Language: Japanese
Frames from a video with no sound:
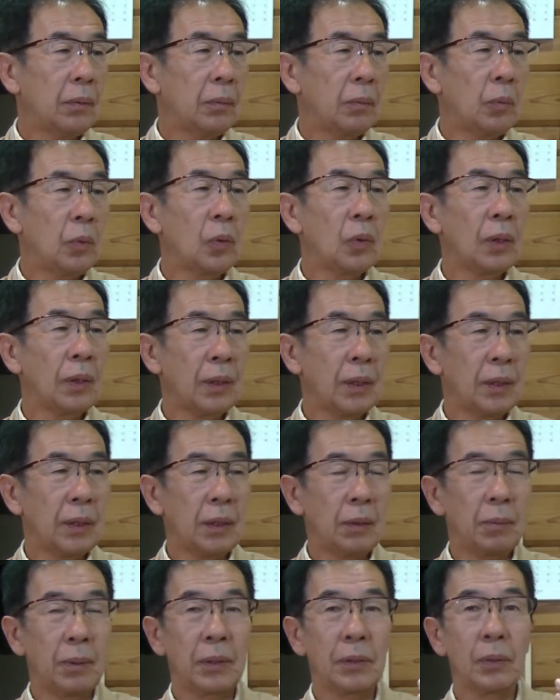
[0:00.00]
ものが出て
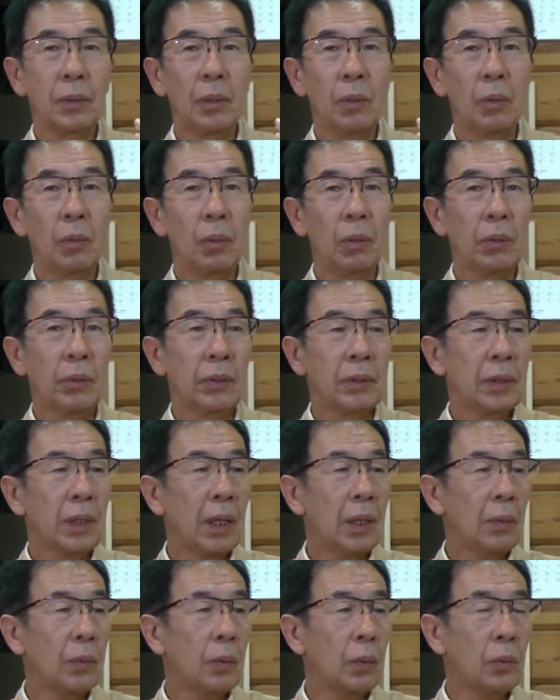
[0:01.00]
きますそれでこれの
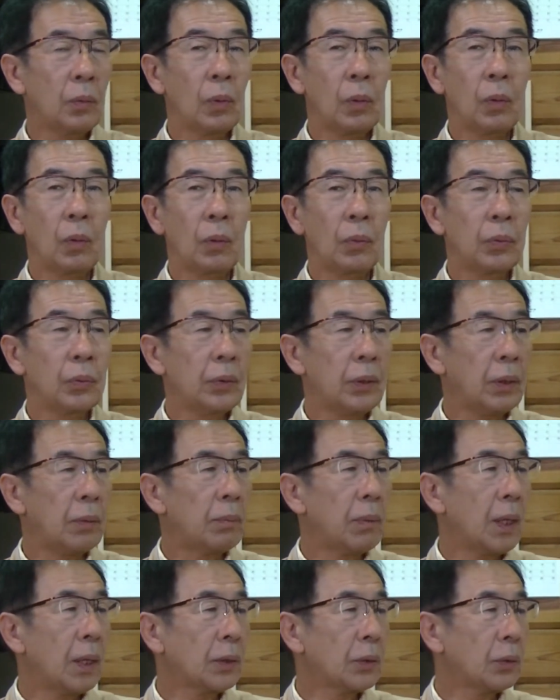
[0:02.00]
財宝をこういうふうに
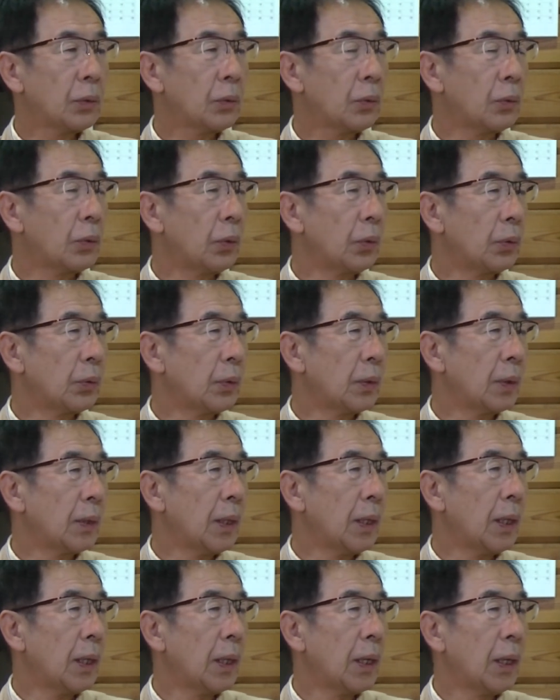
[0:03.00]
回すことによっ
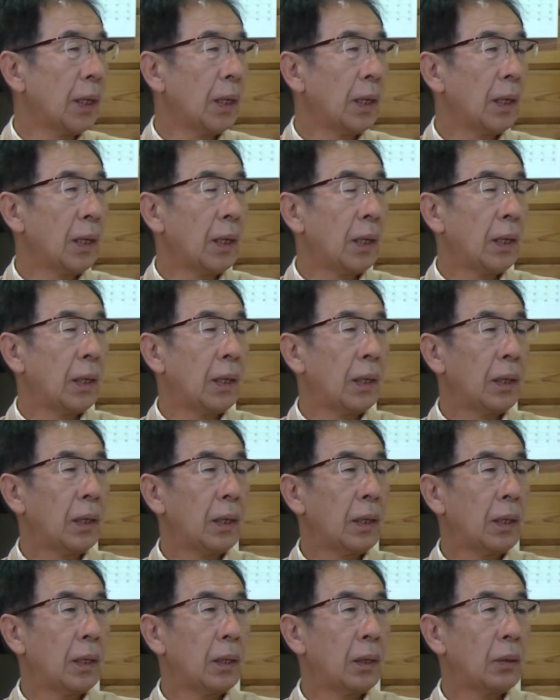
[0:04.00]
て
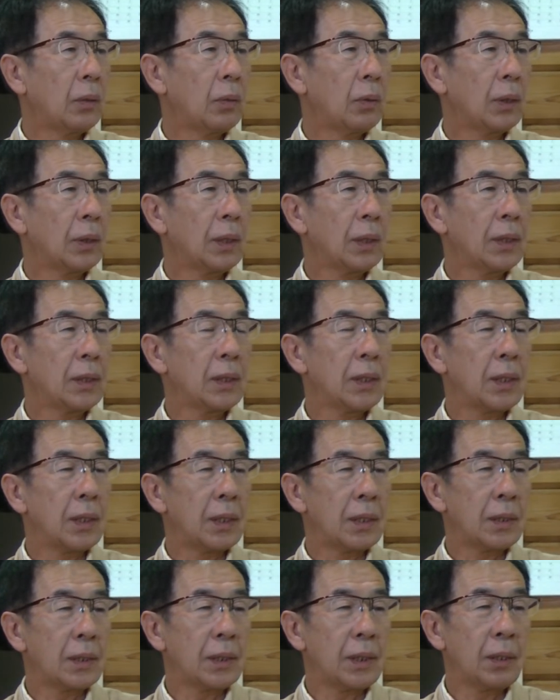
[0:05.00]
こういう形で
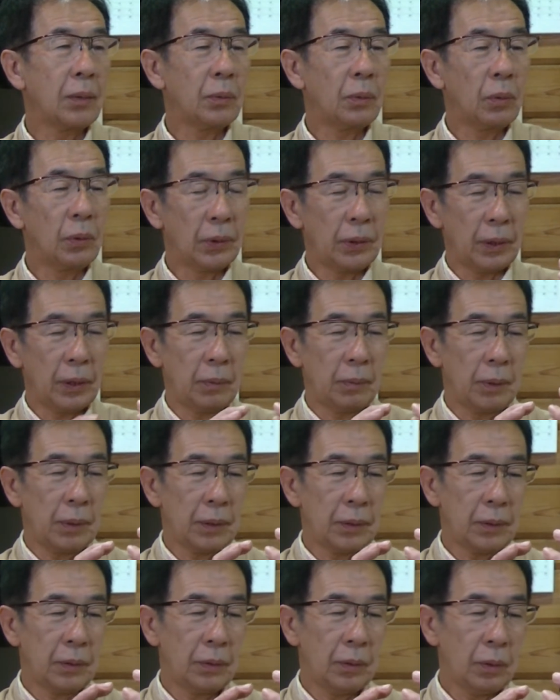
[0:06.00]
ですね動いていき
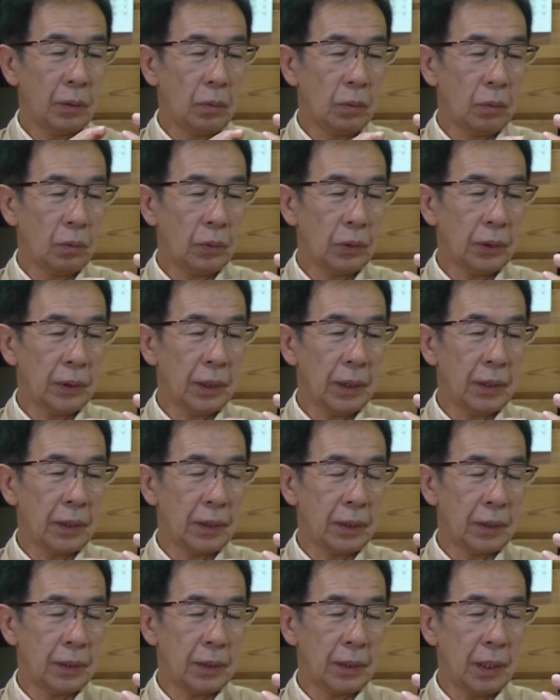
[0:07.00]
ますそれでここの下に
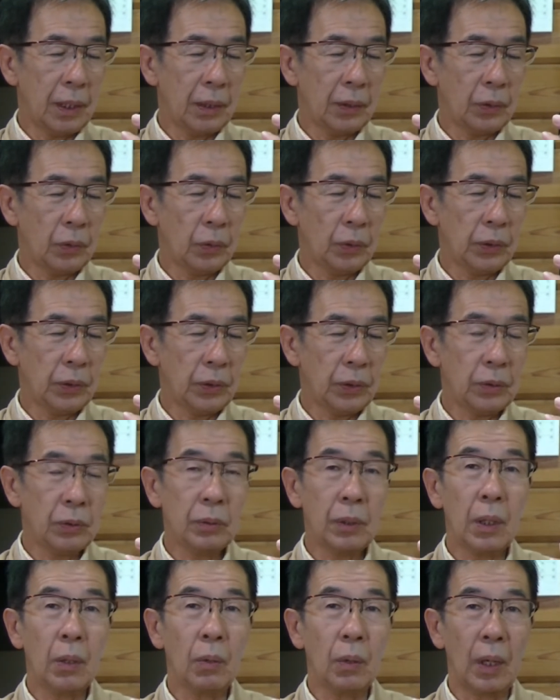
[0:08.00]
ですね都市
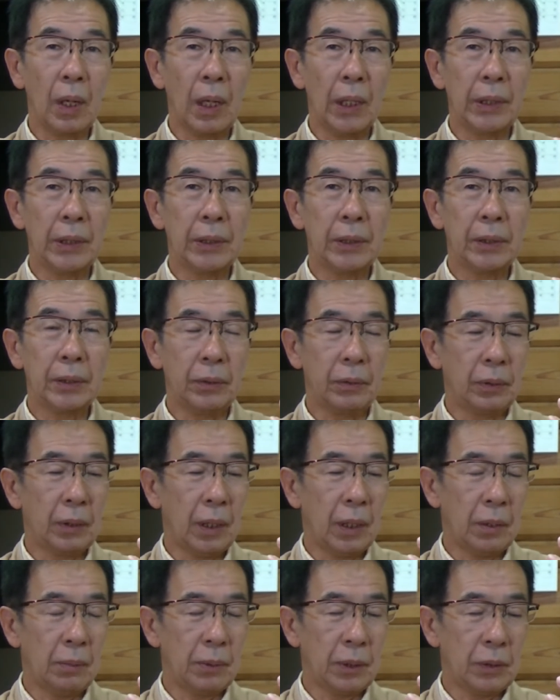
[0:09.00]
ツアーを開始っていうの
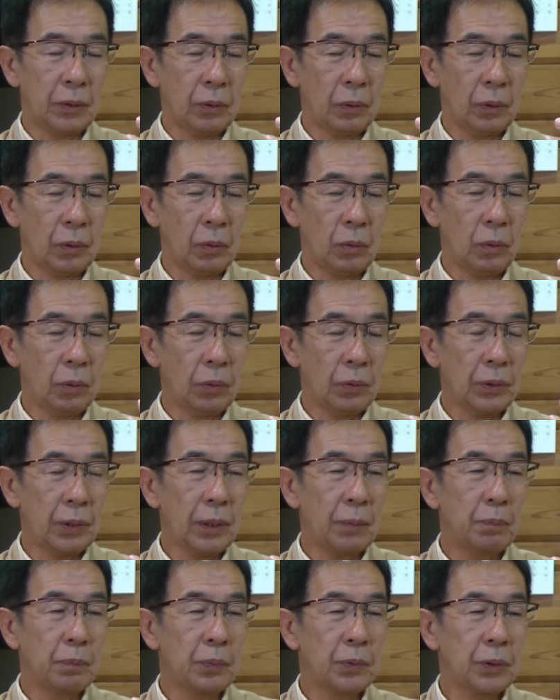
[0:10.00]
がありますのでこれを
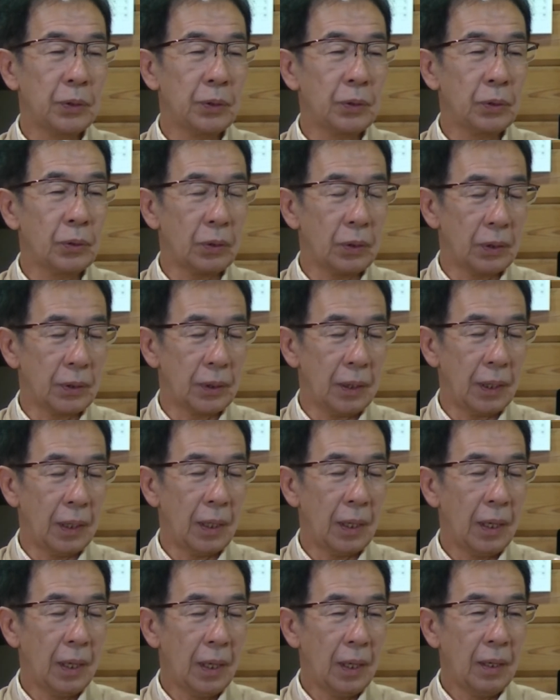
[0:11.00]
タップするとです
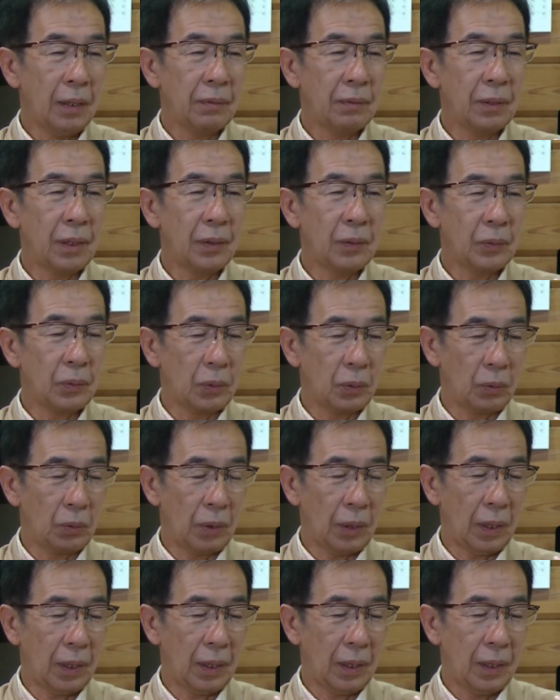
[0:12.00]
ねなんと
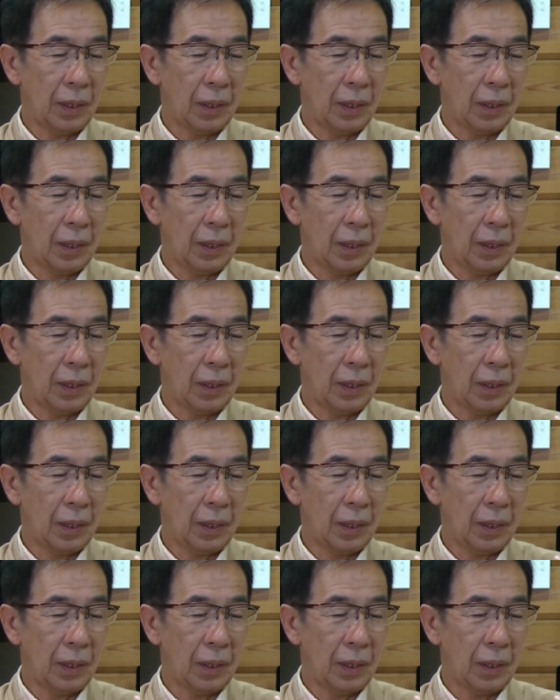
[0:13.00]
これ